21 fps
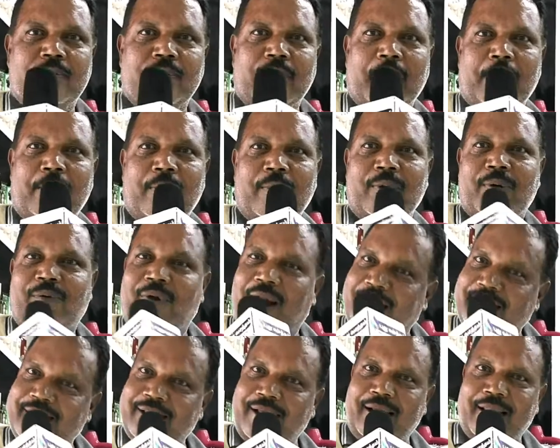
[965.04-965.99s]
பெரம்பலூர்
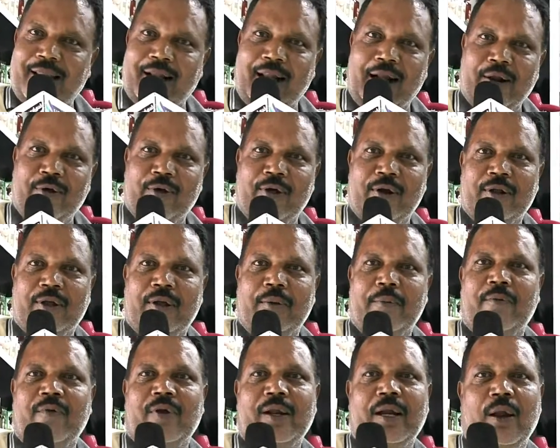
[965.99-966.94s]
வாடிக்கையாளர்
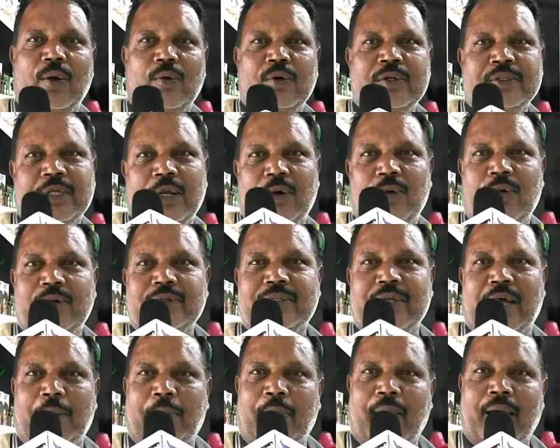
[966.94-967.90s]
அனைவருக்கும் லவ்லி செல்வன்
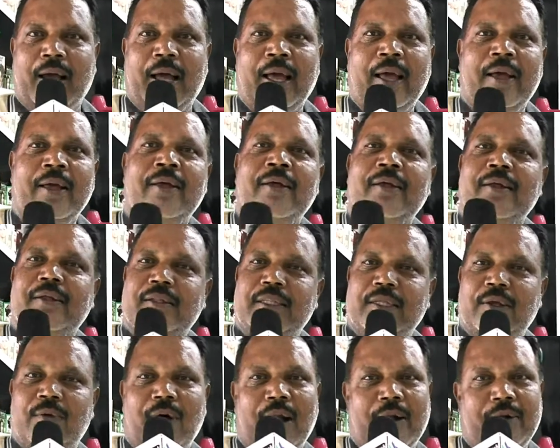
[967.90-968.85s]
சார்பாக
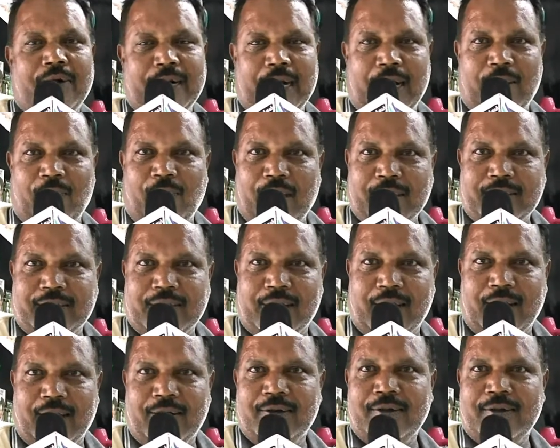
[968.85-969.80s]
தீபாவளி நல்வாழ்த்துக்கள்